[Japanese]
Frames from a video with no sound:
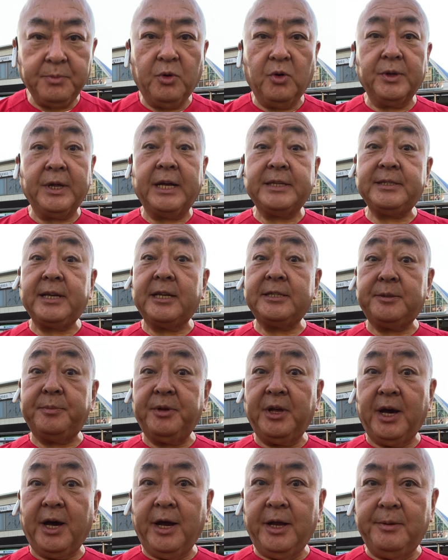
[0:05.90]
もう夏休み
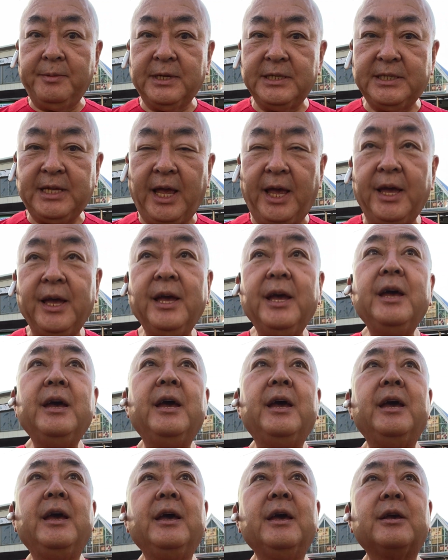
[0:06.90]
に入りまして、
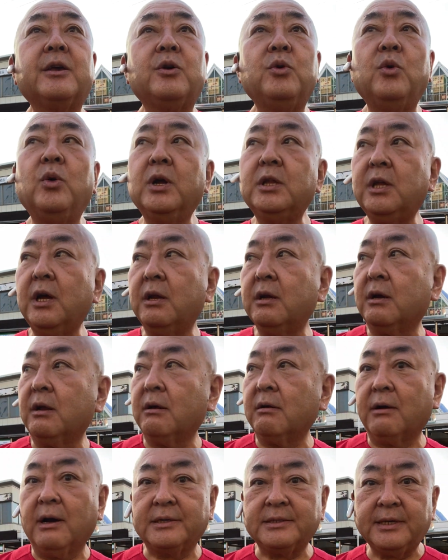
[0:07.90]
えー、今日あたりか
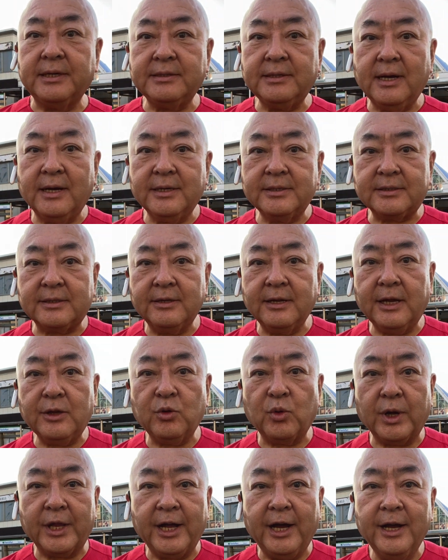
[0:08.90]
ら学生さんが少ないの
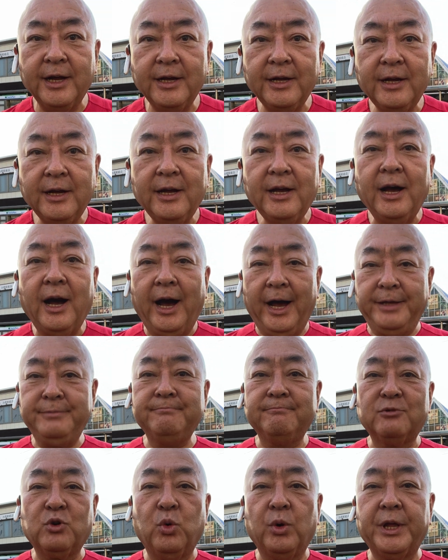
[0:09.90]
かな。はい、
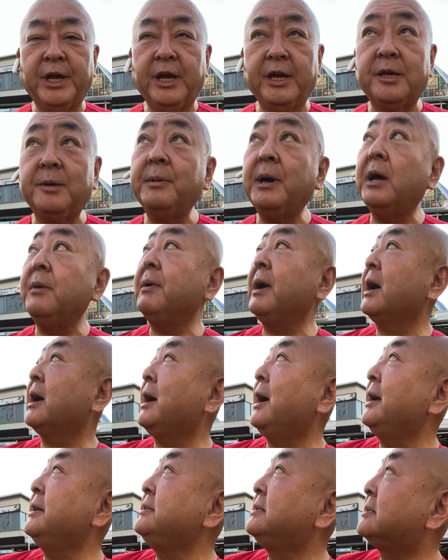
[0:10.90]
港南駅前は
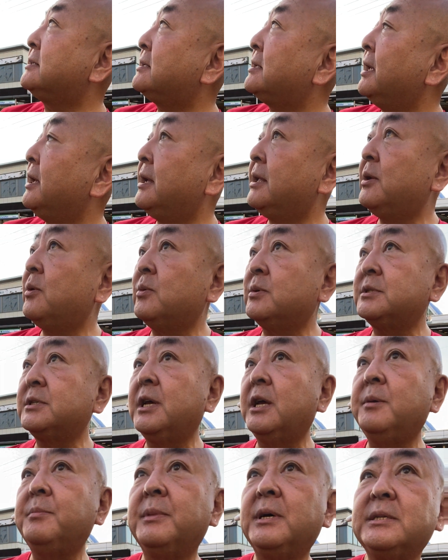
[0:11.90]
快晴でご
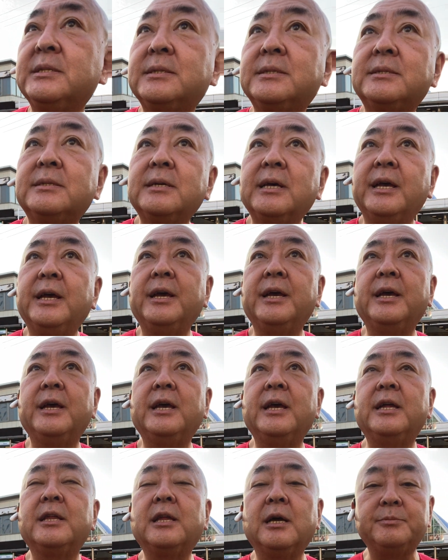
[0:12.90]
ざいます。
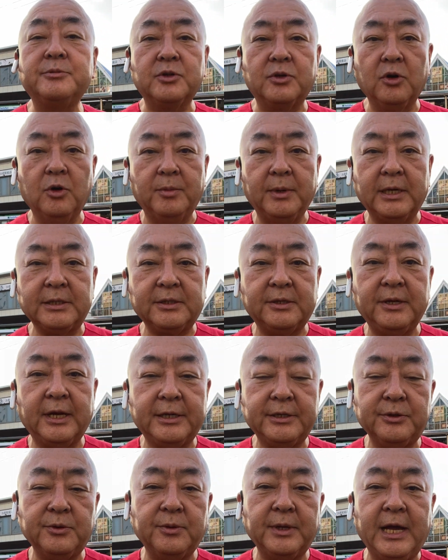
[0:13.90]
えー、多分今日も暑くな
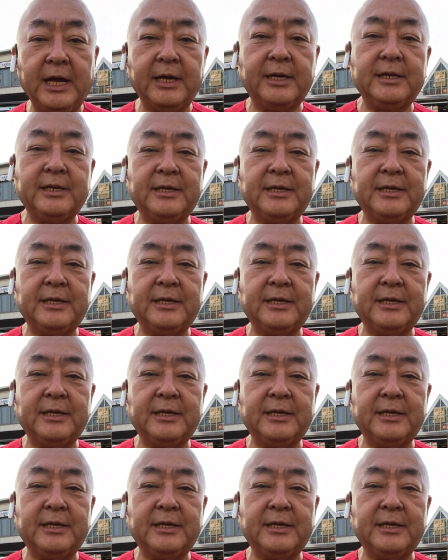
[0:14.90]
りそうな。